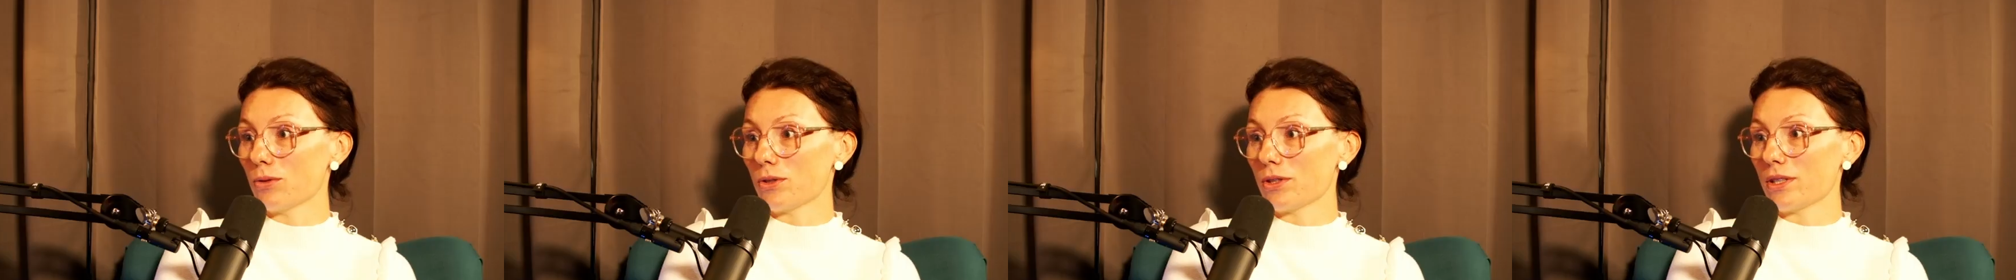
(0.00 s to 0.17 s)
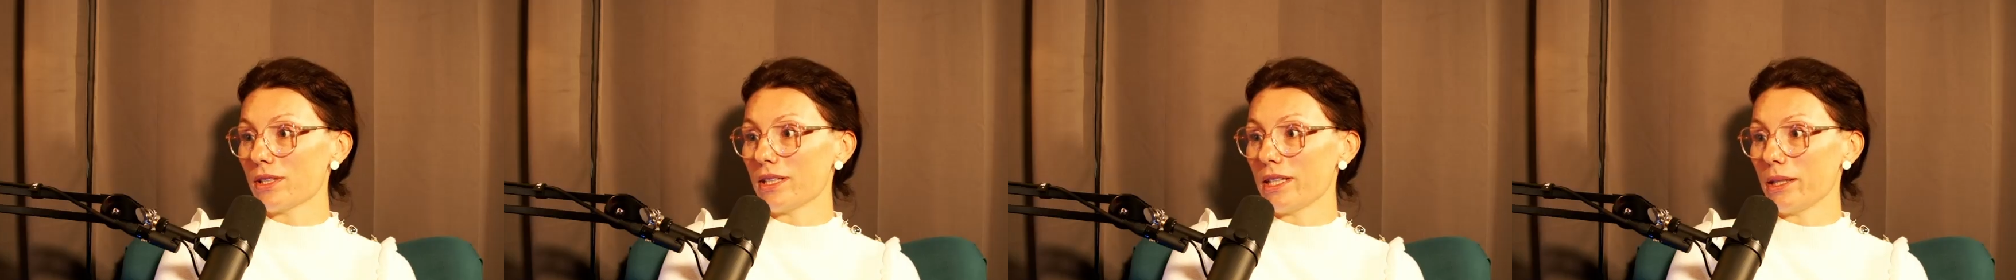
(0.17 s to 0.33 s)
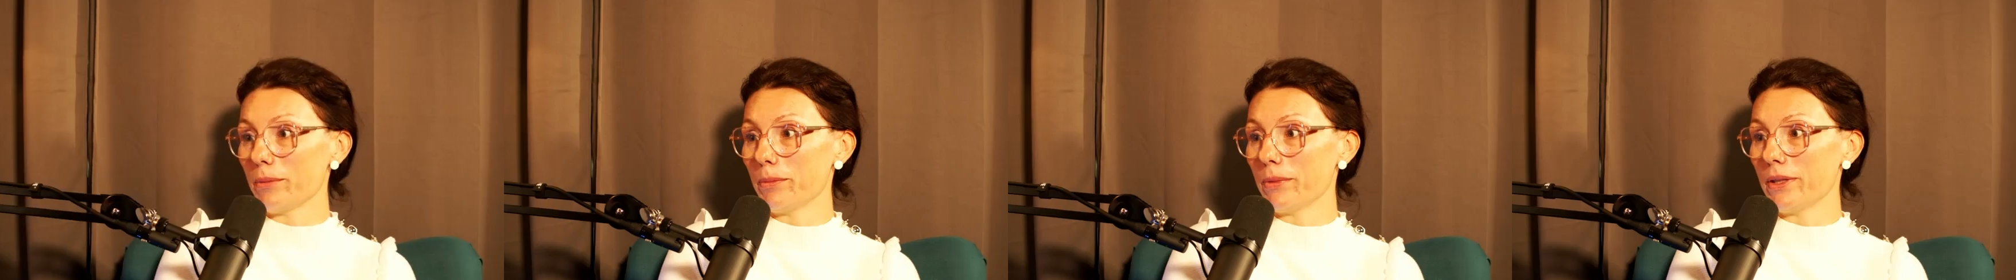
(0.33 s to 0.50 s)

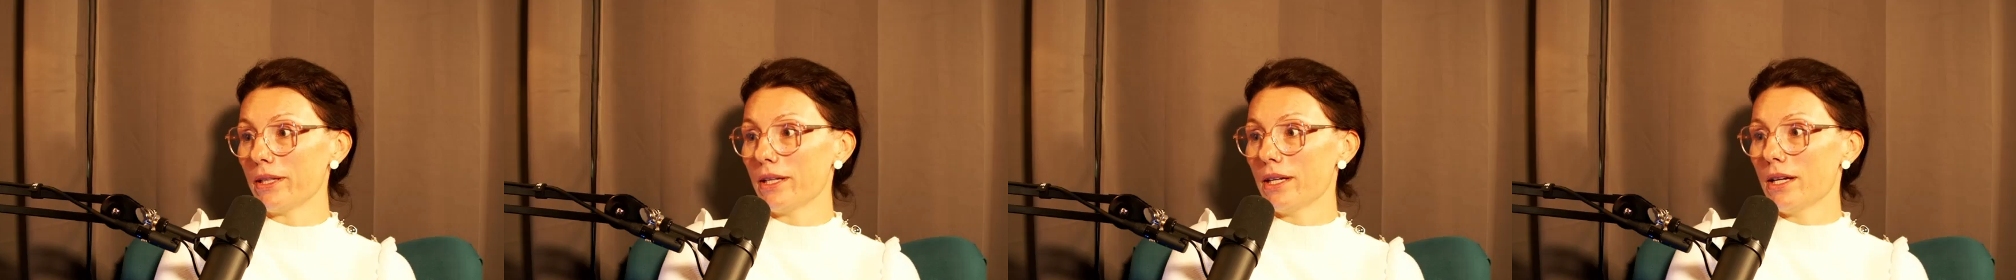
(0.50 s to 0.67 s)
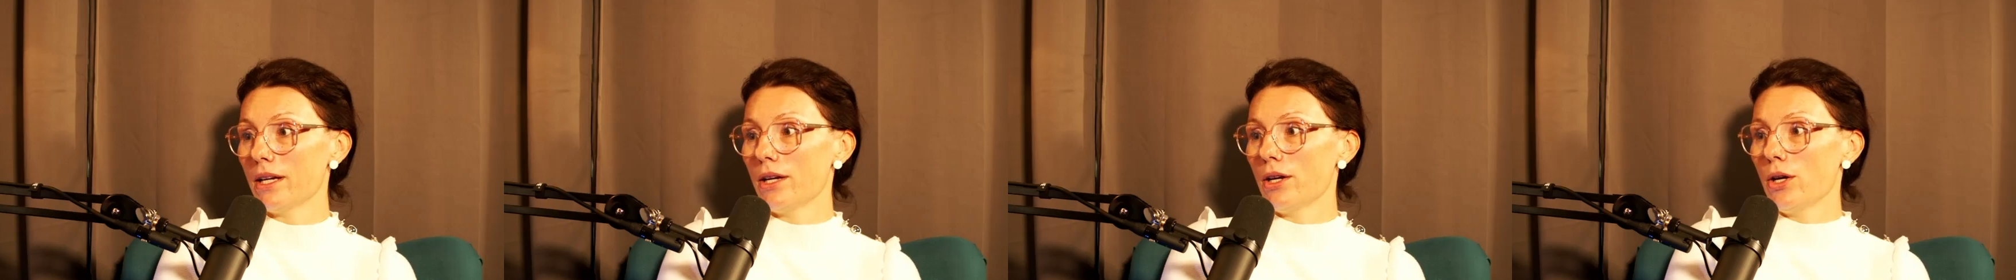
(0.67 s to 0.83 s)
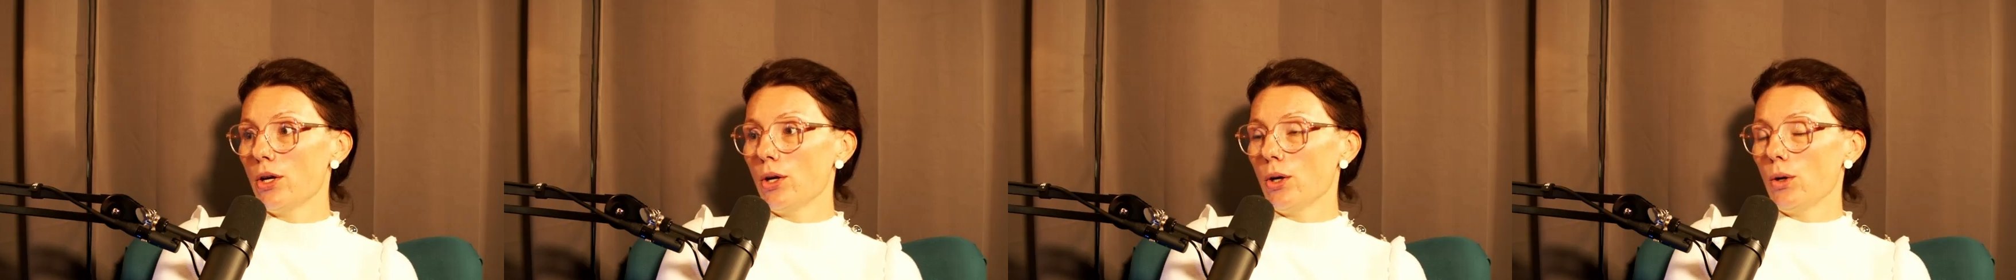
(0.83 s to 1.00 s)
Unternehmen. Ja.
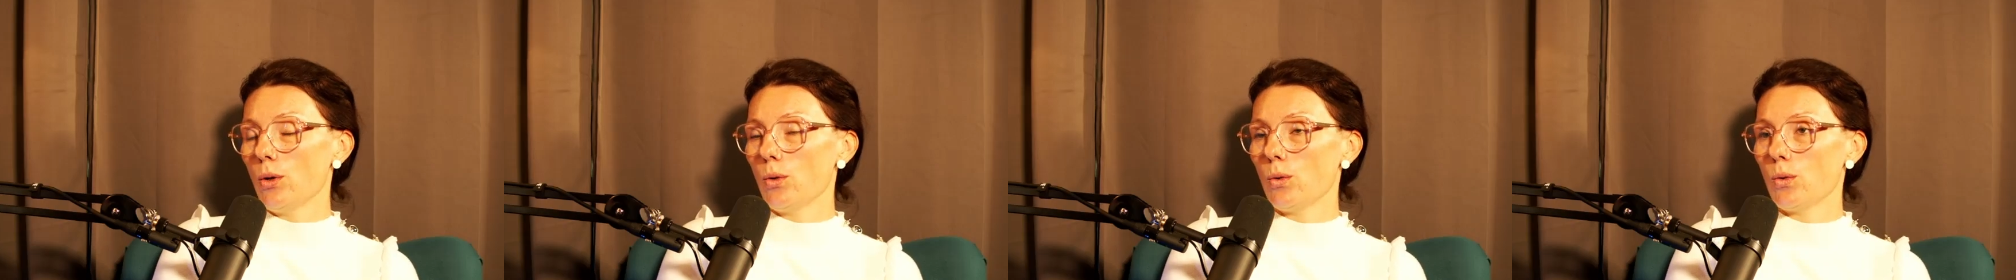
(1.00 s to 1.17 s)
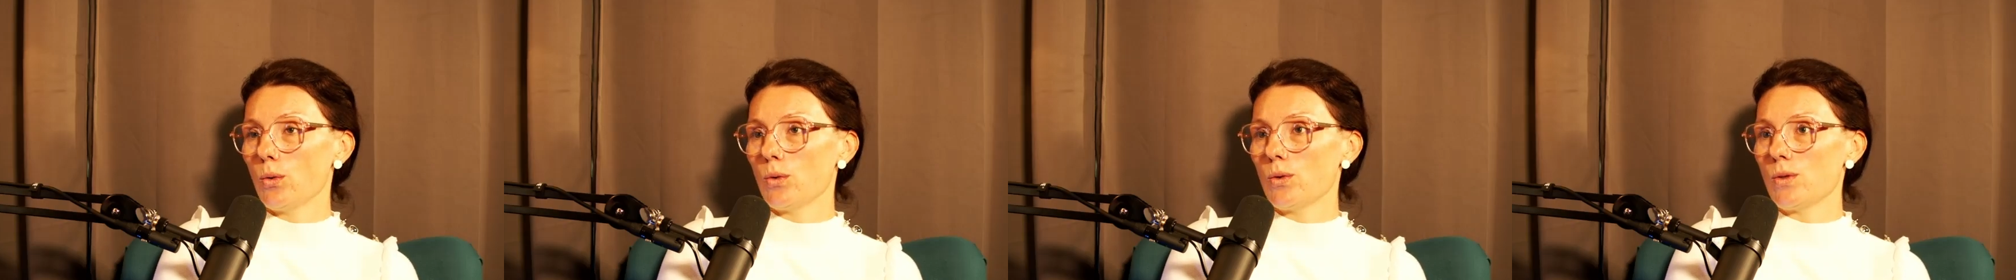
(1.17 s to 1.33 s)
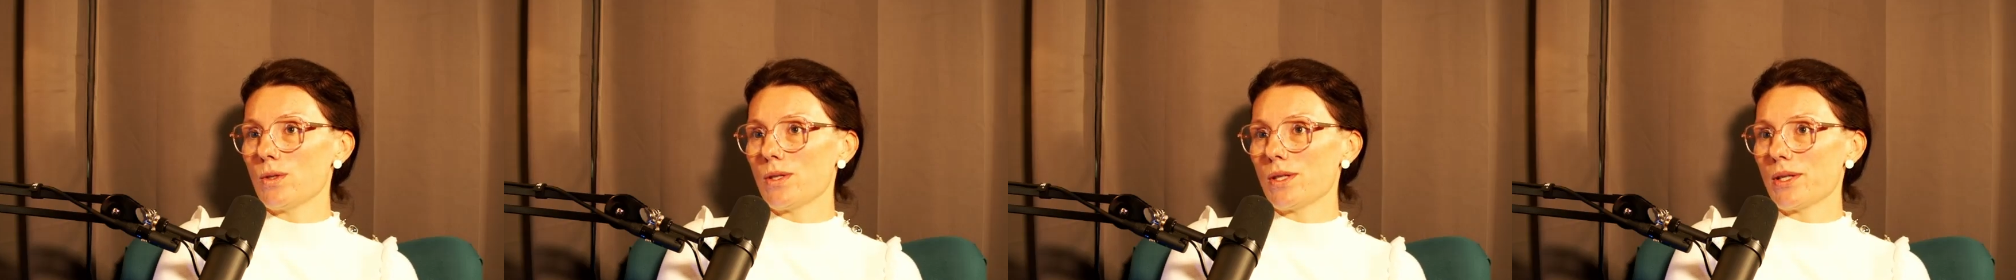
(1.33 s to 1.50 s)

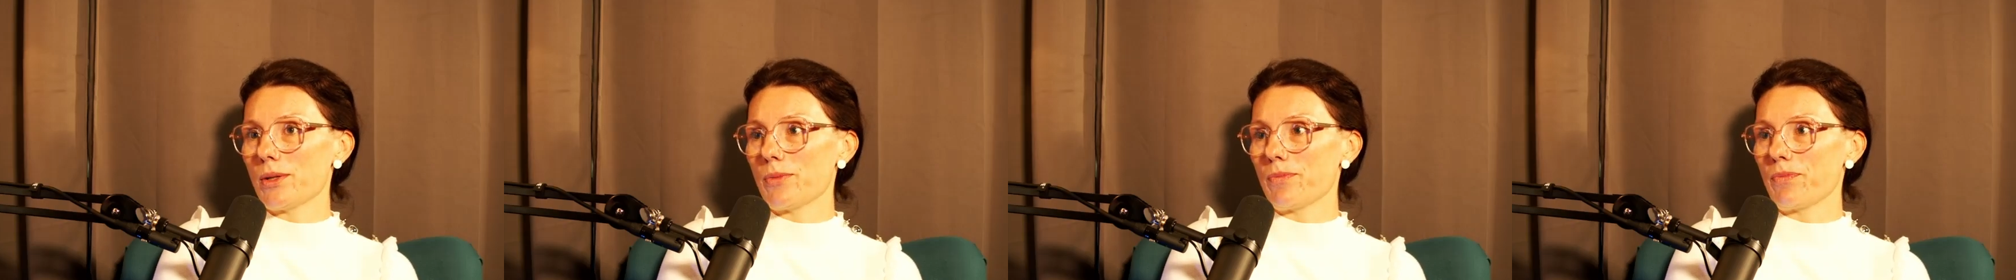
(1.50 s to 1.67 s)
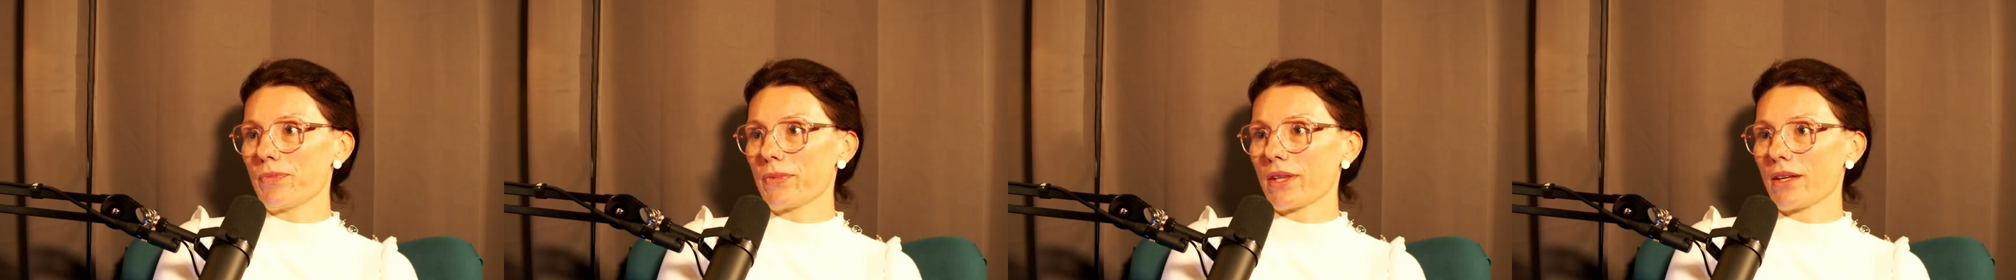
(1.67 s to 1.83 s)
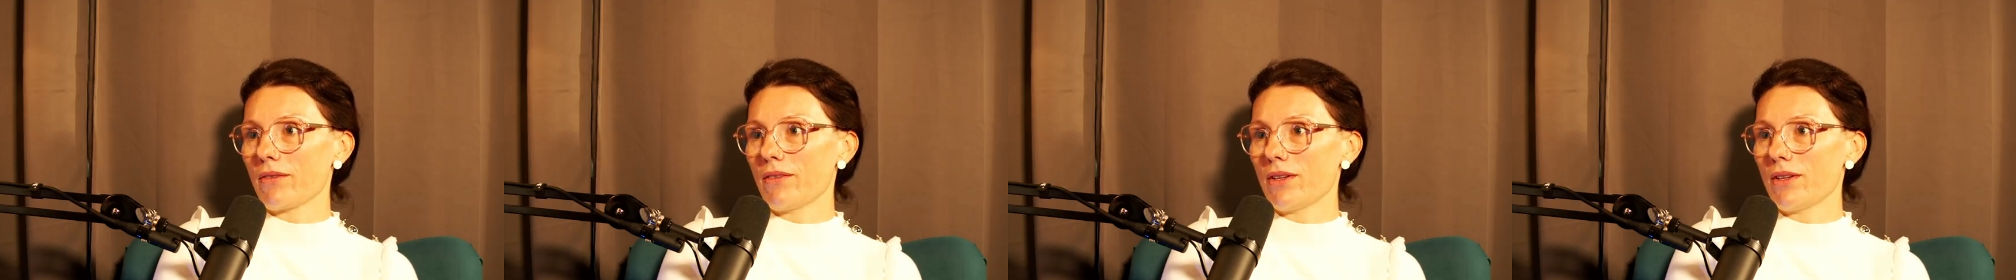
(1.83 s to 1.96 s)
Und ähm,